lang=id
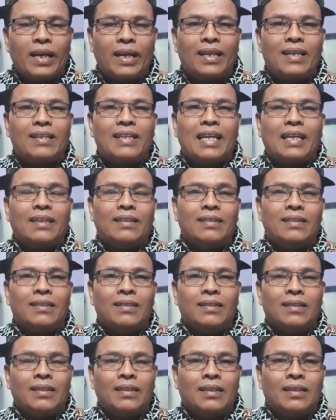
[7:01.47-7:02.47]
ini.
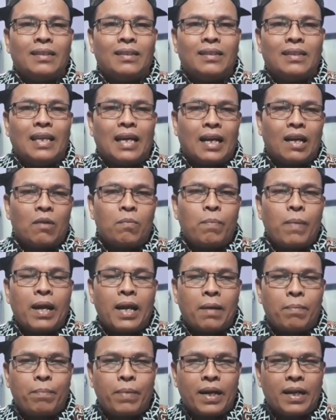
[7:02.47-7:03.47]
Nah kalau
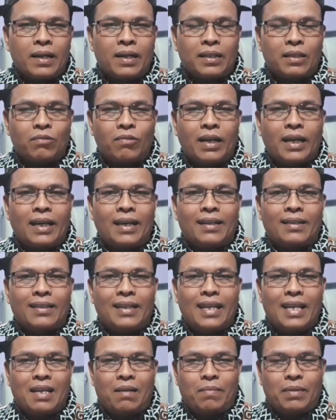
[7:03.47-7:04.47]
para para ketua
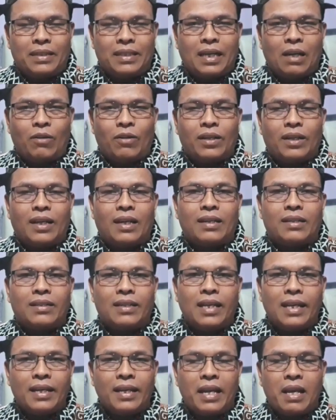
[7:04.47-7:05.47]
RT ingin mencalonkan
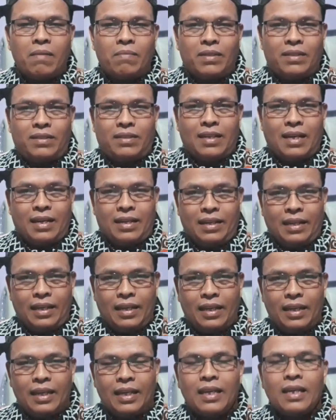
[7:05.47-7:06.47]
diri
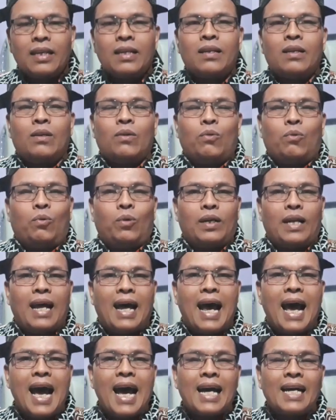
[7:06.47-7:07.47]
menjadi
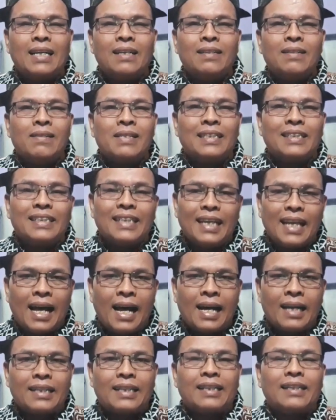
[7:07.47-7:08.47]
lurah,
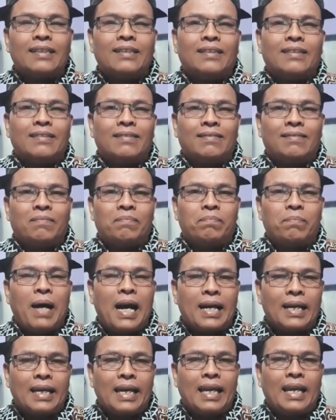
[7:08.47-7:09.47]
silakan
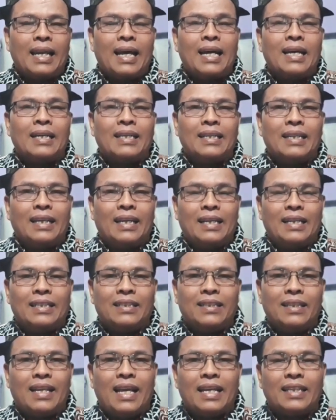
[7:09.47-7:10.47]
pakailah dengan
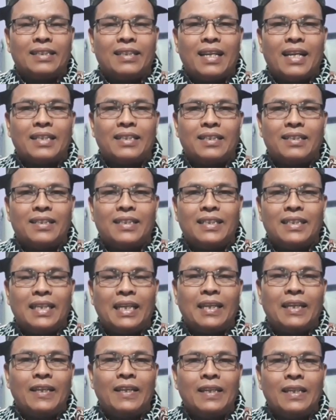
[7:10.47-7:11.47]
istilah-istilah sendiri